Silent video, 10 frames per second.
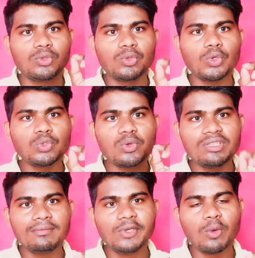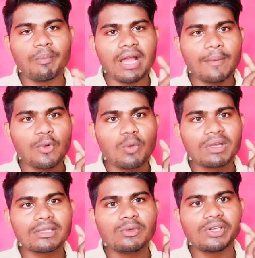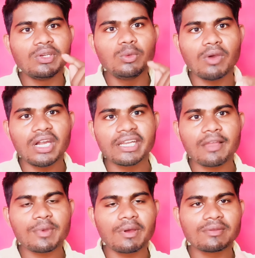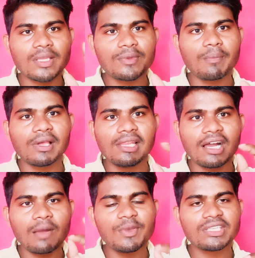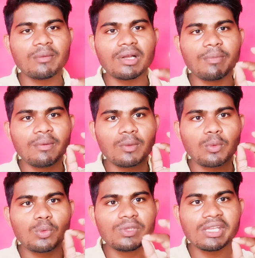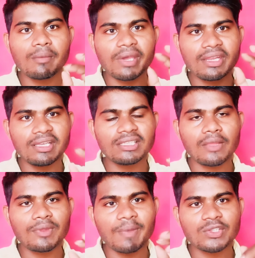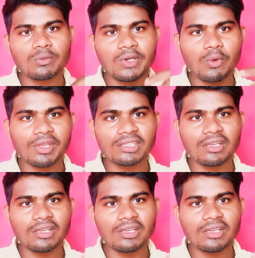दोस्तों इस वीडियो में मैं आपको बताऊं एक न्यू अर्निंग ऐप के बारे में सबसे पहले आप इस ऐप का पेमेंट प्रूफ देखिए मैंने इस हफ्ते पैसे विड्रो किए थे